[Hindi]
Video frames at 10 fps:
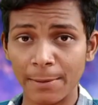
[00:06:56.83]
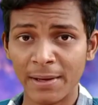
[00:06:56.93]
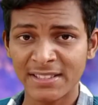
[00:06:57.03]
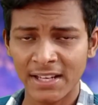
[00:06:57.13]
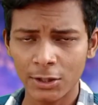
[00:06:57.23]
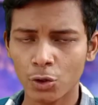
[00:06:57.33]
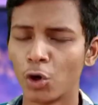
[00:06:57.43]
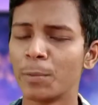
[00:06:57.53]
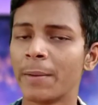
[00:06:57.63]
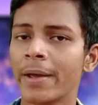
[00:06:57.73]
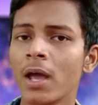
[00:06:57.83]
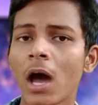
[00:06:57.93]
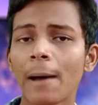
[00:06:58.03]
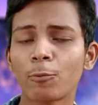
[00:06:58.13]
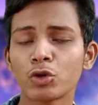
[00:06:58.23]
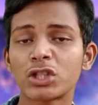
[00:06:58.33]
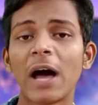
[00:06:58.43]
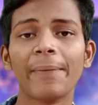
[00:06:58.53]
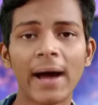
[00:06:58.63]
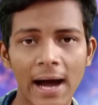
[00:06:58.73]
गिग बेंच का स्कोर भी, भी आपको
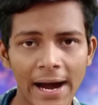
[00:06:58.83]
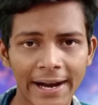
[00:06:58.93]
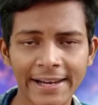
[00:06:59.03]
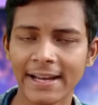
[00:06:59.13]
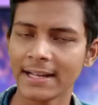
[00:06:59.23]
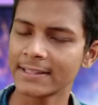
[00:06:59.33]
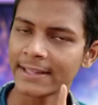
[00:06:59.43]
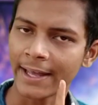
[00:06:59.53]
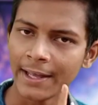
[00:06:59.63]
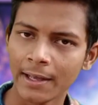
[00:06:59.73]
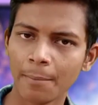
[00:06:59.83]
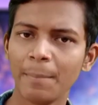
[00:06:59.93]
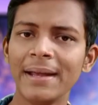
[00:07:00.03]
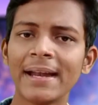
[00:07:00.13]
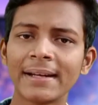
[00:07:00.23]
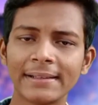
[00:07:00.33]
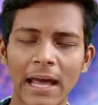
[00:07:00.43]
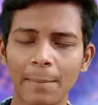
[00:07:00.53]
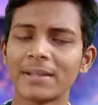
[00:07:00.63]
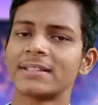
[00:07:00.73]
ज़्यादा आगे निकल जाता है मीडिया टेक
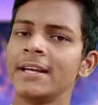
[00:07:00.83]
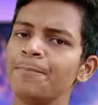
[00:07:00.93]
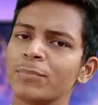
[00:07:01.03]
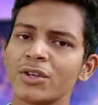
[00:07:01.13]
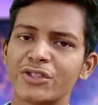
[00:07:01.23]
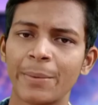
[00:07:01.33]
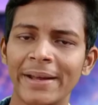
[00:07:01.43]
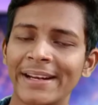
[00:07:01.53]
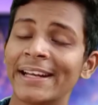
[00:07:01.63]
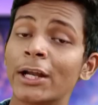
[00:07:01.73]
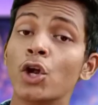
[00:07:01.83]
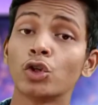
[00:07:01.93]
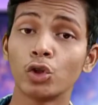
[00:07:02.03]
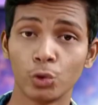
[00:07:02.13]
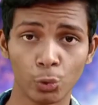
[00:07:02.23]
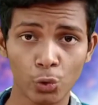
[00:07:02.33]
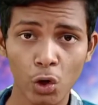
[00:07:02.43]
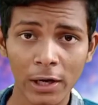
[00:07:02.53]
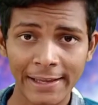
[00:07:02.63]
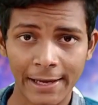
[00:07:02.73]
डायमेंसिटी सेवन तो दोनों
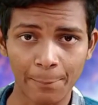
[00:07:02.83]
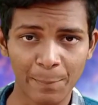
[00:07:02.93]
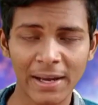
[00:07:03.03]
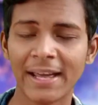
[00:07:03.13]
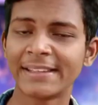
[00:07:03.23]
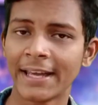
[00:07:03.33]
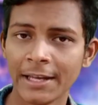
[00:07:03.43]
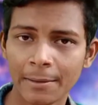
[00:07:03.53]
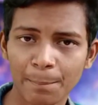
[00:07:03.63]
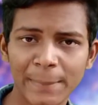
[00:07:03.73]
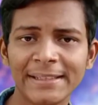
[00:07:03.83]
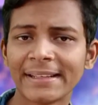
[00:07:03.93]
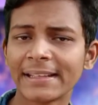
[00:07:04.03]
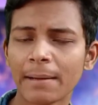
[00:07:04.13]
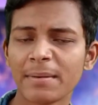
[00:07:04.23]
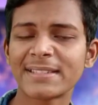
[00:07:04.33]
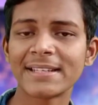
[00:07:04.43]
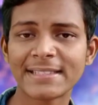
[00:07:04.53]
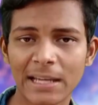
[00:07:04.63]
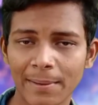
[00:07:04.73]
को अगर कंपेयर कीजिए मीडिया टेक
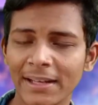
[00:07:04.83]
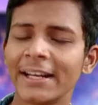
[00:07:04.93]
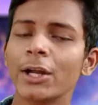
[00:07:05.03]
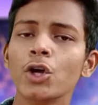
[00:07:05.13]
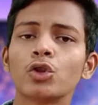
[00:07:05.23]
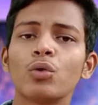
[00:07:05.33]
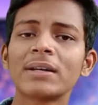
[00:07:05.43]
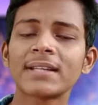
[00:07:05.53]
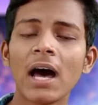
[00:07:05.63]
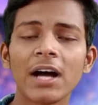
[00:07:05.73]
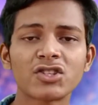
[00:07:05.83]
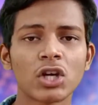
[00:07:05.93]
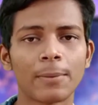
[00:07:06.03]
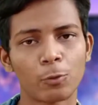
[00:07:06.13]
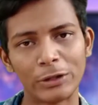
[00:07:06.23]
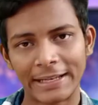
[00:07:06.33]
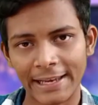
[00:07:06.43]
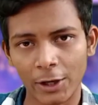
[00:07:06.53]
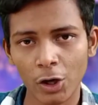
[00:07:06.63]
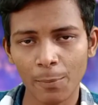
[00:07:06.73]
डायमेंसिटी सेवन थोड़ा सा अच्छा आपको
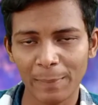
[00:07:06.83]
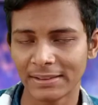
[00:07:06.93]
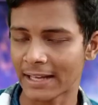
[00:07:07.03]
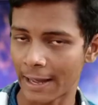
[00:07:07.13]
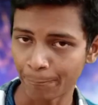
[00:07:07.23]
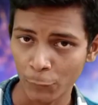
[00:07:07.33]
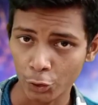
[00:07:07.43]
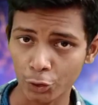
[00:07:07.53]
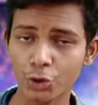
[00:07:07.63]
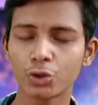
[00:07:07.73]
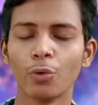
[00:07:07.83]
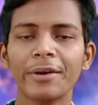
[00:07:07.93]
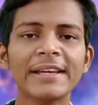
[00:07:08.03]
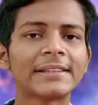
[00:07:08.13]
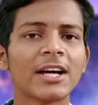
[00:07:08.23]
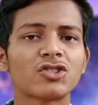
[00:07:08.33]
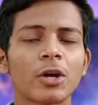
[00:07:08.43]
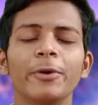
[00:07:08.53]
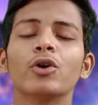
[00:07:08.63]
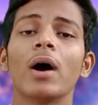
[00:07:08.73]
देखने को मिलता है दोस्तों ये था
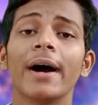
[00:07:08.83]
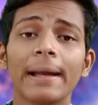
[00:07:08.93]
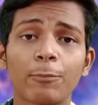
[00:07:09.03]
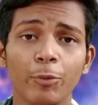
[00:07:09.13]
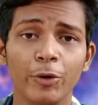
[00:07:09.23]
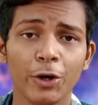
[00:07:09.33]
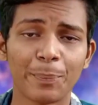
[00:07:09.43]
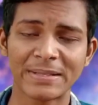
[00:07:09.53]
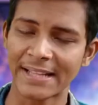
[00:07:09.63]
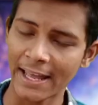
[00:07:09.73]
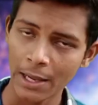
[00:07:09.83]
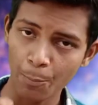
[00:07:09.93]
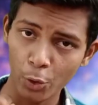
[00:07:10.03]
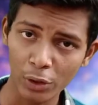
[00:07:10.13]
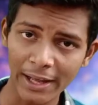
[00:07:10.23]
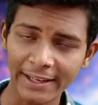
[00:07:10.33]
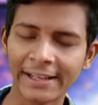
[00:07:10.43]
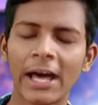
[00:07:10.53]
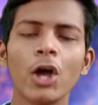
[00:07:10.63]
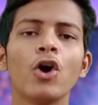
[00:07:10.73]
आज का वीडियो वीडियो अगर आपको वीडियो पसंद आए तो लाइक
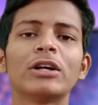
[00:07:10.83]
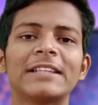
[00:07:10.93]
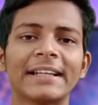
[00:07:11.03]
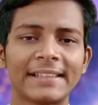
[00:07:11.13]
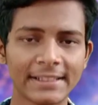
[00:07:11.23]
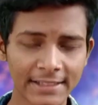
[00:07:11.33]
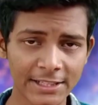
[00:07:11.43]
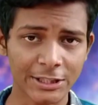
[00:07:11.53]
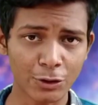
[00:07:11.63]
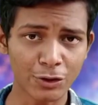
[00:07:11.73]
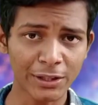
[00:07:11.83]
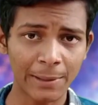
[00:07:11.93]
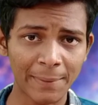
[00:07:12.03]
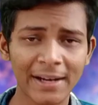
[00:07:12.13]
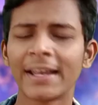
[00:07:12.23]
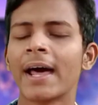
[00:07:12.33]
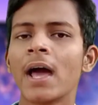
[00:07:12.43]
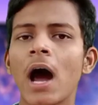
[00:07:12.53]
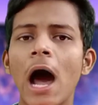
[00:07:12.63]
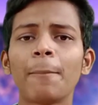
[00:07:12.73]
करना और जाते रहते जरूर से कमेंट कर
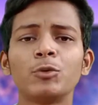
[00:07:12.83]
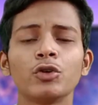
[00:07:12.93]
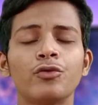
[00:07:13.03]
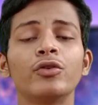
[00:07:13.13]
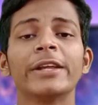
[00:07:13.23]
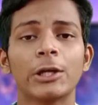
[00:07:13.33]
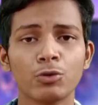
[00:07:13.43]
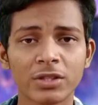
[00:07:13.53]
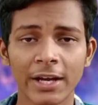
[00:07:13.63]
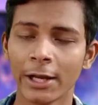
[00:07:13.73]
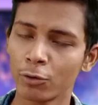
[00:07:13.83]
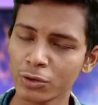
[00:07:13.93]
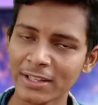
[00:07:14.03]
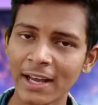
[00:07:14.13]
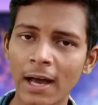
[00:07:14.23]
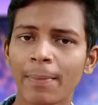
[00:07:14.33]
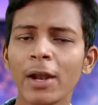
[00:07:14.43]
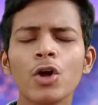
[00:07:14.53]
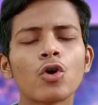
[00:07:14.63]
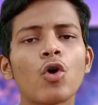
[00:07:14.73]
आप जो फ़ोन यूज़ कर रहे हो उसके
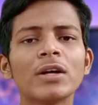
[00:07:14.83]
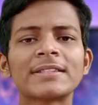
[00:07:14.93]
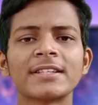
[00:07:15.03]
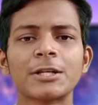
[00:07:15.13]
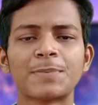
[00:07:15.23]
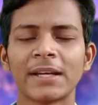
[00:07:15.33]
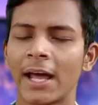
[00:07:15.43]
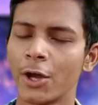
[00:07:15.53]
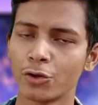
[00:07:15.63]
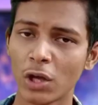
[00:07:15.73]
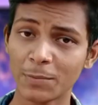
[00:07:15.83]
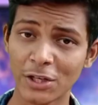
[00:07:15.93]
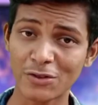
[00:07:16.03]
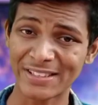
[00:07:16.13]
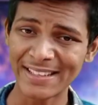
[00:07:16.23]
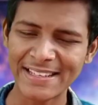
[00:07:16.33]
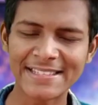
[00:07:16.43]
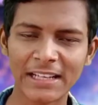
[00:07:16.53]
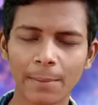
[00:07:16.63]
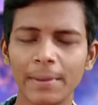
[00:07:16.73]
अंदर कौन सा चिपसेट है तो आप जरूर से
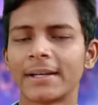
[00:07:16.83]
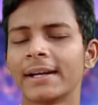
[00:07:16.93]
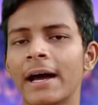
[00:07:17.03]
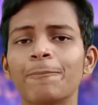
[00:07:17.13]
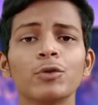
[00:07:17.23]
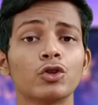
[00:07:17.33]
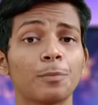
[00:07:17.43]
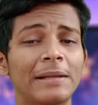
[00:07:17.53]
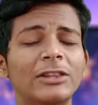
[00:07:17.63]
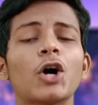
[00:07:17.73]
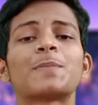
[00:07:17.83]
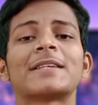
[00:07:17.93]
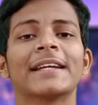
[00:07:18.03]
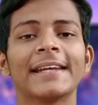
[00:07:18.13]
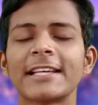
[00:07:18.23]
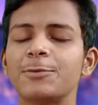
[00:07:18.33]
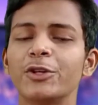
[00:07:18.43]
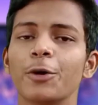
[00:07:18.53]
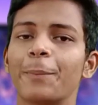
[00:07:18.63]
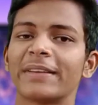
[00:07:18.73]
नीचे कमेंट करना तो मिलता हूँ आपसे नेक्स्ट
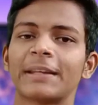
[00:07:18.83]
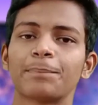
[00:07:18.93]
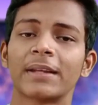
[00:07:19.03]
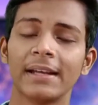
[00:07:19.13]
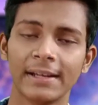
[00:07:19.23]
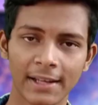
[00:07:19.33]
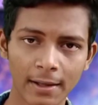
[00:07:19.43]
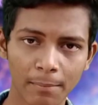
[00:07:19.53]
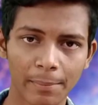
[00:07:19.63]
वीडियो पर तब तक के लिए